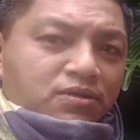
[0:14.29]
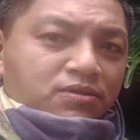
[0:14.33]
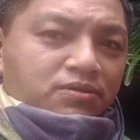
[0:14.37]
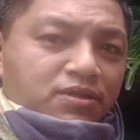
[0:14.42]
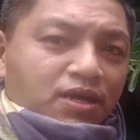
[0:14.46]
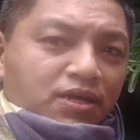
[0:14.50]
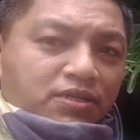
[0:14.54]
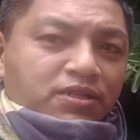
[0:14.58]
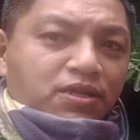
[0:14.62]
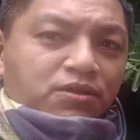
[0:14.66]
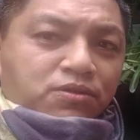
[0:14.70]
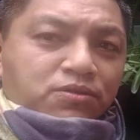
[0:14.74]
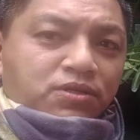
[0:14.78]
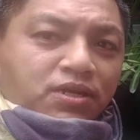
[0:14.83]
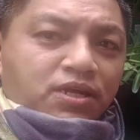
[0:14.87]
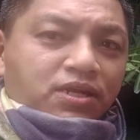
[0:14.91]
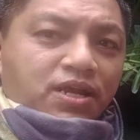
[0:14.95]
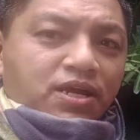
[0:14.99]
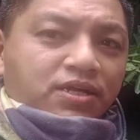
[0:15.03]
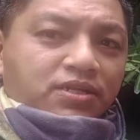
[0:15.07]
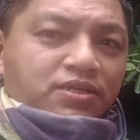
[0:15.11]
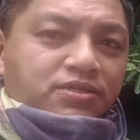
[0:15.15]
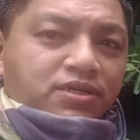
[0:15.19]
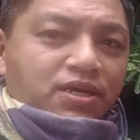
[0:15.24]
Tatanong lang
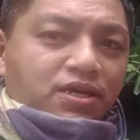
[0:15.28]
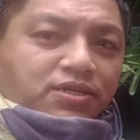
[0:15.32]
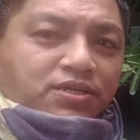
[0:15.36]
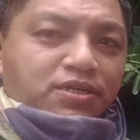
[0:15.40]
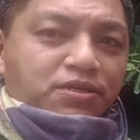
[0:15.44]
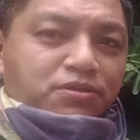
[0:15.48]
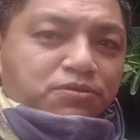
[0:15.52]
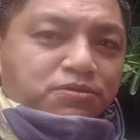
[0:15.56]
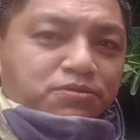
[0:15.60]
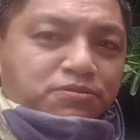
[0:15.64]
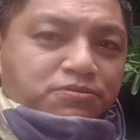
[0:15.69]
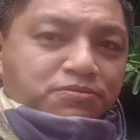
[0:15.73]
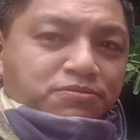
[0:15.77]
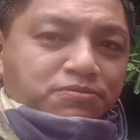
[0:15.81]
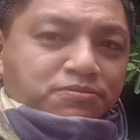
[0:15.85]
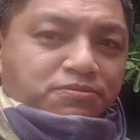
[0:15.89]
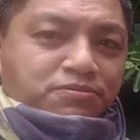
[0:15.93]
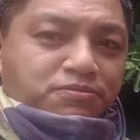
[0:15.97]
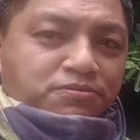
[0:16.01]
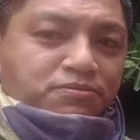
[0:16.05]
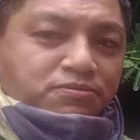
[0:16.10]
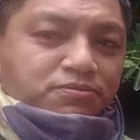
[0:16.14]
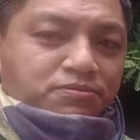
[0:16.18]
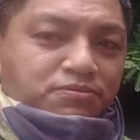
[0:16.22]
natin sa kanya kung
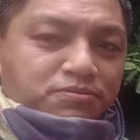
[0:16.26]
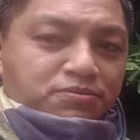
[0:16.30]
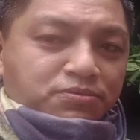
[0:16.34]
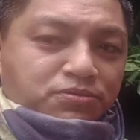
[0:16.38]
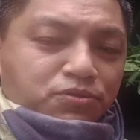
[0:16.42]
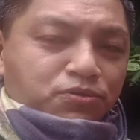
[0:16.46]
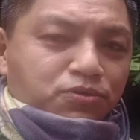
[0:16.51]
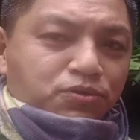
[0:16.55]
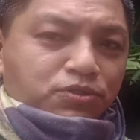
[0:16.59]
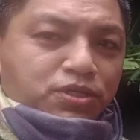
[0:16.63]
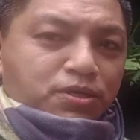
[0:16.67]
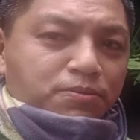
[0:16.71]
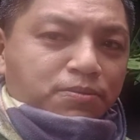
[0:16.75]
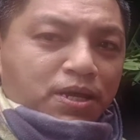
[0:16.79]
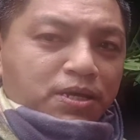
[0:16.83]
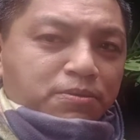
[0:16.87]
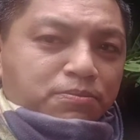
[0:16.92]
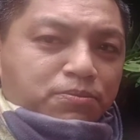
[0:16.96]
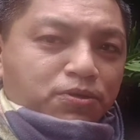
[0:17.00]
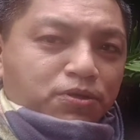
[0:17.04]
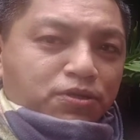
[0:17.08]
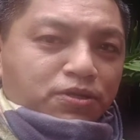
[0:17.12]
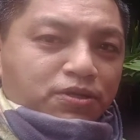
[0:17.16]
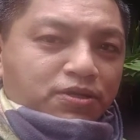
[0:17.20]
tungkol sa
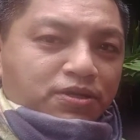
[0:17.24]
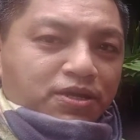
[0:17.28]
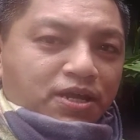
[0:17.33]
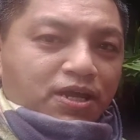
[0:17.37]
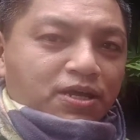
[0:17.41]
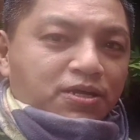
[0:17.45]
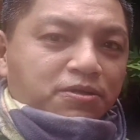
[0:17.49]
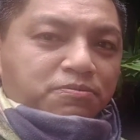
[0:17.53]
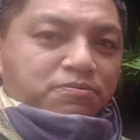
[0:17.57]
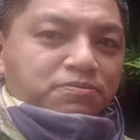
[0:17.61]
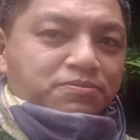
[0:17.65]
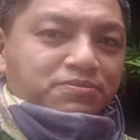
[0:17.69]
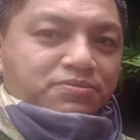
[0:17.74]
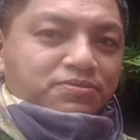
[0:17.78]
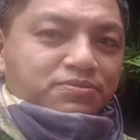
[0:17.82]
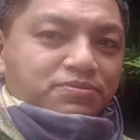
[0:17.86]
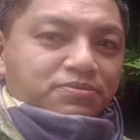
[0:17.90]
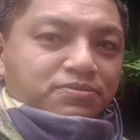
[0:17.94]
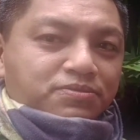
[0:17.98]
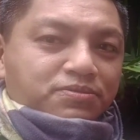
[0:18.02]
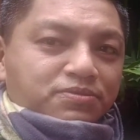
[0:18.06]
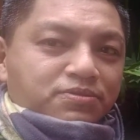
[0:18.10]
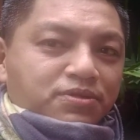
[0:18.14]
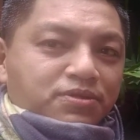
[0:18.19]
Bible. Ha?
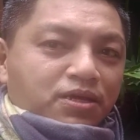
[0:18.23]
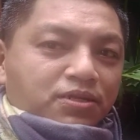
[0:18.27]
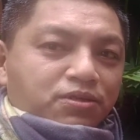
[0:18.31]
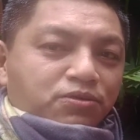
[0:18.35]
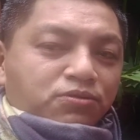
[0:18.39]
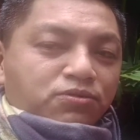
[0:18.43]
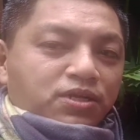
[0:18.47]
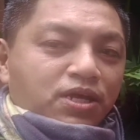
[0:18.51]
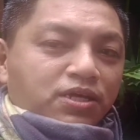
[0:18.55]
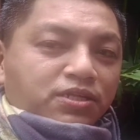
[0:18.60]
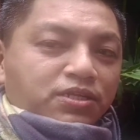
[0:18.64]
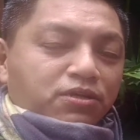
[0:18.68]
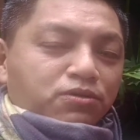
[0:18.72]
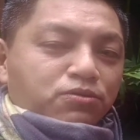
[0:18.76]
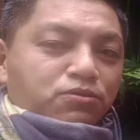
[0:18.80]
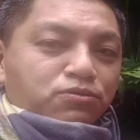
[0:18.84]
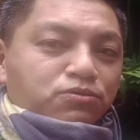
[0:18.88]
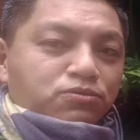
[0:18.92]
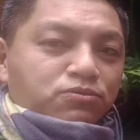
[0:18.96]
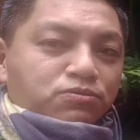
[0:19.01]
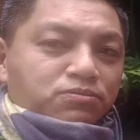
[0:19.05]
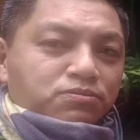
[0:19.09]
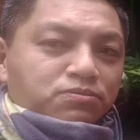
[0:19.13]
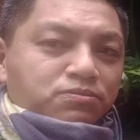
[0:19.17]
Tatanong natin
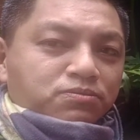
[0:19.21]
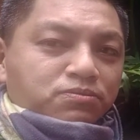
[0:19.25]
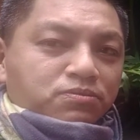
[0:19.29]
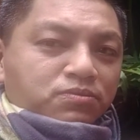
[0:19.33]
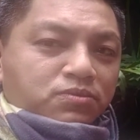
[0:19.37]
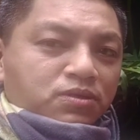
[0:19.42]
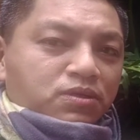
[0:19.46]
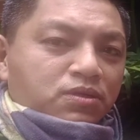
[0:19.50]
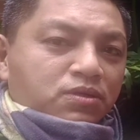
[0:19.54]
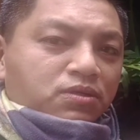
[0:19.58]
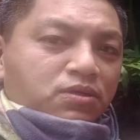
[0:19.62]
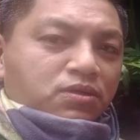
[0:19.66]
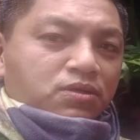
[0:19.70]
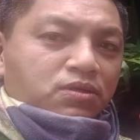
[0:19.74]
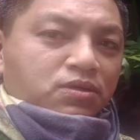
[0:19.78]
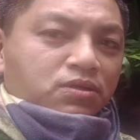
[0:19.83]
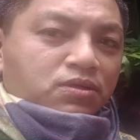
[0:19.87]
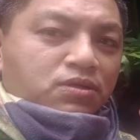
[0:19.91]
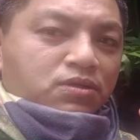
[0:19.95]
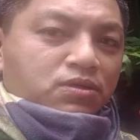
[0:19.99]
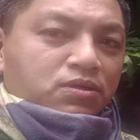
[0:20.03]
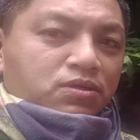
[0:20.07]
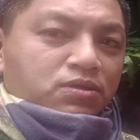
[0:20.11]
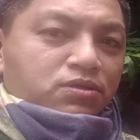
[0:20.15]
kung
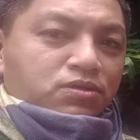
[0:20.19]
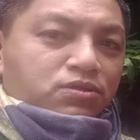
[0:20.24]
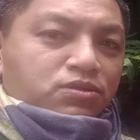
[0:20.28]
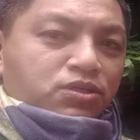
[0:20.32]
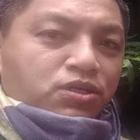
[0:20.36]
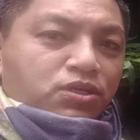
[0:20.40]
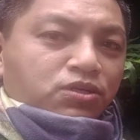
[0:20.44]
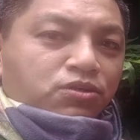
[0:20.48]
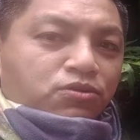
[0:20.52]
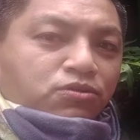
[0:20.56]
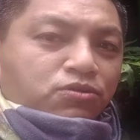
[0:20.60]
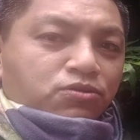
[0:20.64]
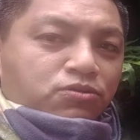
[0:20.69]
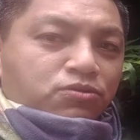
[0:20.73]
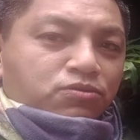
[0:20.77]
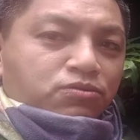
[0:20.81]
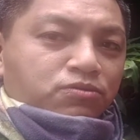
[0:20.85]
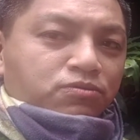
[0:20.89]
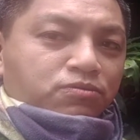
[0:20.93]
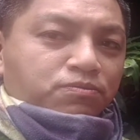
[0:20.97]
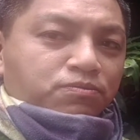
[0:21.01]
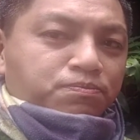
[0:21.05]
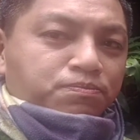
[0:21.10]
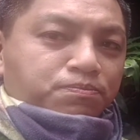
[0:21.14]
sino
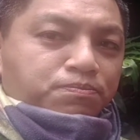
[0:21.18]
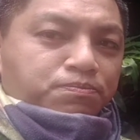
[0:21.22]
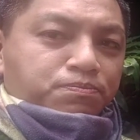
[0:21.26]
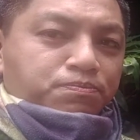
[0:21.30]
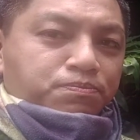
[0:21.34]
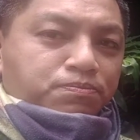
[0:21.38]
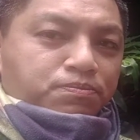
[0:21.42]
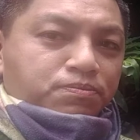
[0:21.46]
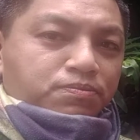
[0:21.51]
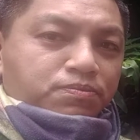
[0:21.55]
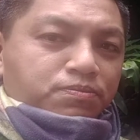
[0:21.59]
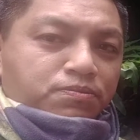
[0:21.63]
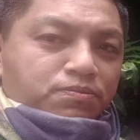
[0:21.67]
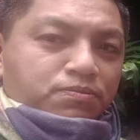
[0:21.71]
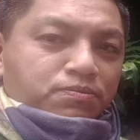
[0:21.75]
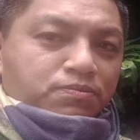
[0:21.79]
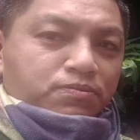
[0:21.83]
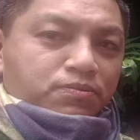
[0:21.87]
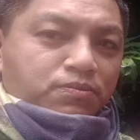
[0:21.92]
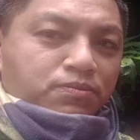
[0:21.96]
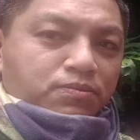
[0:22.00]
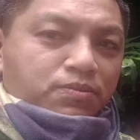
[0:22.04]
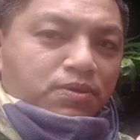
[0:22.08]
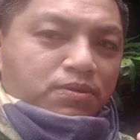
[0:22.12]
yung
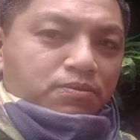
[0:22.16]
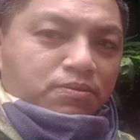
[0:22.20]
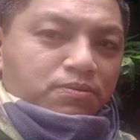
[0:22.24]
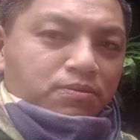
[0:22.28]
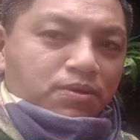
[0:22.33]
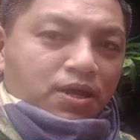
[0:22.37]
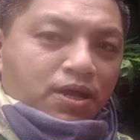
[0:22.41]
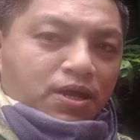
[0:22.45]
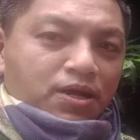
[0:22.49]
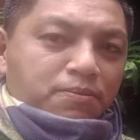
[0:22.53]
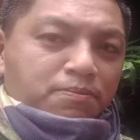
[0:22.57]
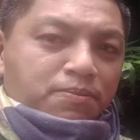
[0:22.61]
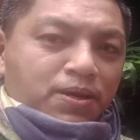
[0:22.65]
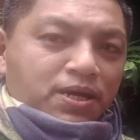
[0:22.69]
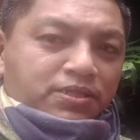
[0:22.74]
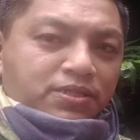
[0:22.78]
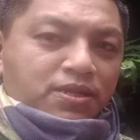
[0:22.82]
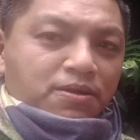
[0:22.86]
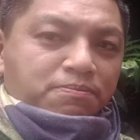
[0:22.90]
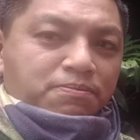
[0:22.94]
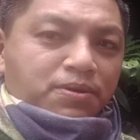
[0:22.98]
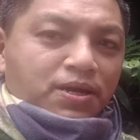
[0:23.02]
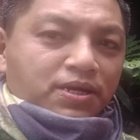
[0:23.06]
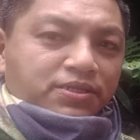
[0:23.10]
uh,
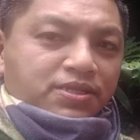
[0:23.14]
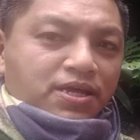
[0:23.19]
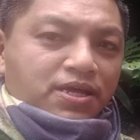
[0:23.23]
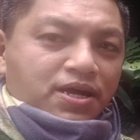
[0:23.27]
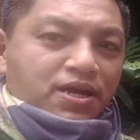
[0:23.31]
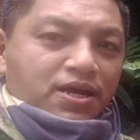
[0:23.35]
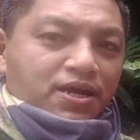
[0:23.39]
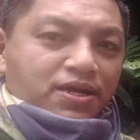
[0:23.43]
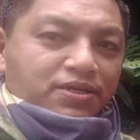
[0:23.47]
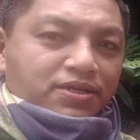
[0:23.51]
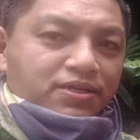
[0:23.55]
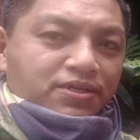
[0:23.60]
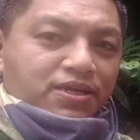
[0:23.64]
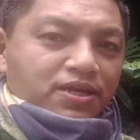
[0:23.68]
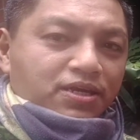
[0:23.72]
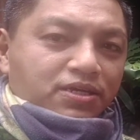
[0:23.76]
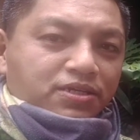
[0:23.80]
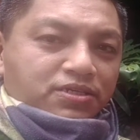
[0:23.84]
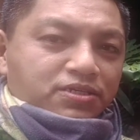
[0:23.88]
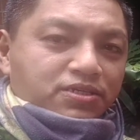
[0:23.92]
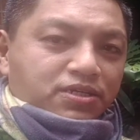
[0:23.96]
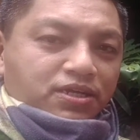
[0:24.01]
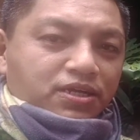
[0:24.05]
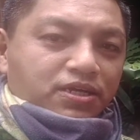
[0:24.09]
batang-batang hari ng
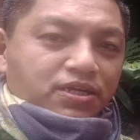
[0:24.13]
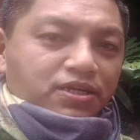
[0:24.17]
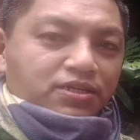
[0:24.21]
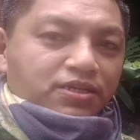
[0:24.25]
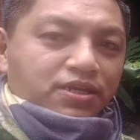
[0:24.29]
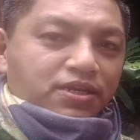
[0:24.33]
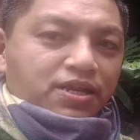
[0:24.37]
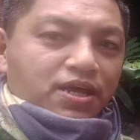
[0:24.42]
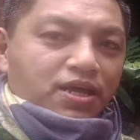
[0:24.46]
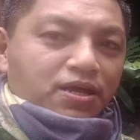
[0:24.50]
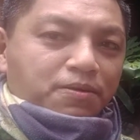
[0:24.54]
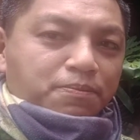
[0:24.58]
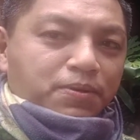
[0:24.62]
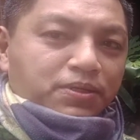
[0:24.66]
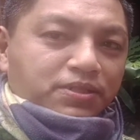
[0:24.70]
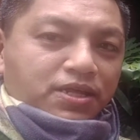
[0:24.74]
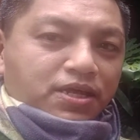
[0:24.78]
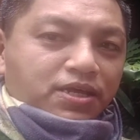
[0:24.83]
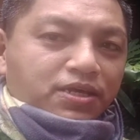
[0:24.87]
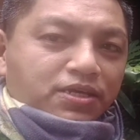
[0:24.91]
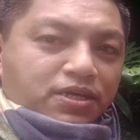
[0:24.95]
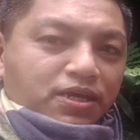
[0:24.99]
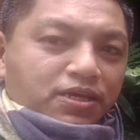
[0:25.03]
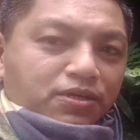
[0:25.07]
Israel na
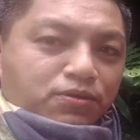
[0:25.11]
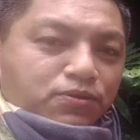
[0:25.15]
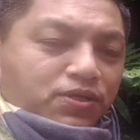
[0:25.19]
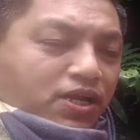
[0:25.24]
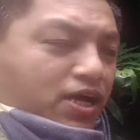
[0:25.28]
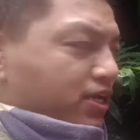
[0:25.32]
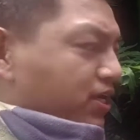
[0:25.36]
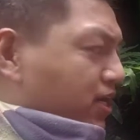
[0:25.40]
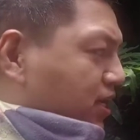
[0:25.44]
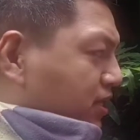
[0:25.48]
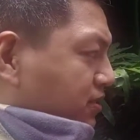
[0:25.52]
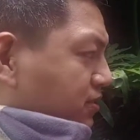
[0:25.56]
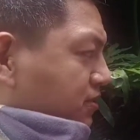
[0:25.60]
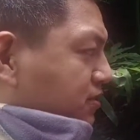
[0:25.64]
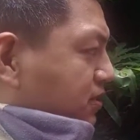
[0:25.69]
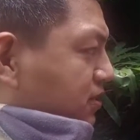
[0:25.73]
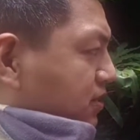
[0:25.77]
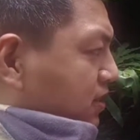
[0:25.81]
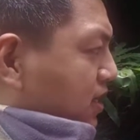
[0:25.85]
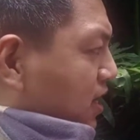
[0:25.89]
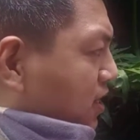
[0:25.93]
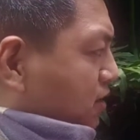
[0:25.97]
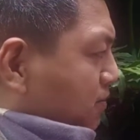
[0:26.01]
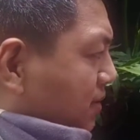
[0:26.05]
nakapatay kay Goliath.
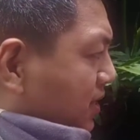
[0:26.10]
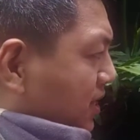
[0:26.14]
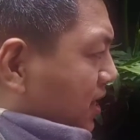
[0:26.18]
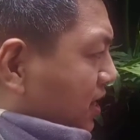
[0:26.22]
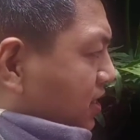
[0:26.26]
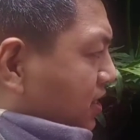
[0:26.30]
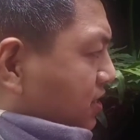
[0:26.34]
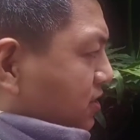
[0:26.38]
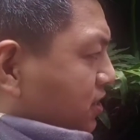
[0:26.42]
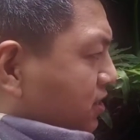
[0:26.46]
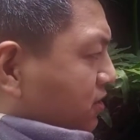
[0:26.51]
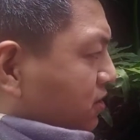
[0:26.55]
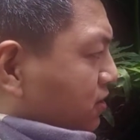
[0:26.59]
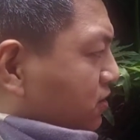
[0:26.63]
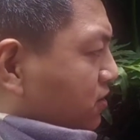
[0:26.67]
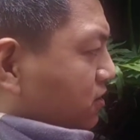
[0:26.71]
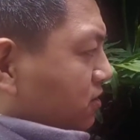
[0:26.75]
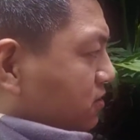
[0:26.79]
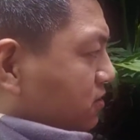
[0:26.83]
Lalaman natin sino.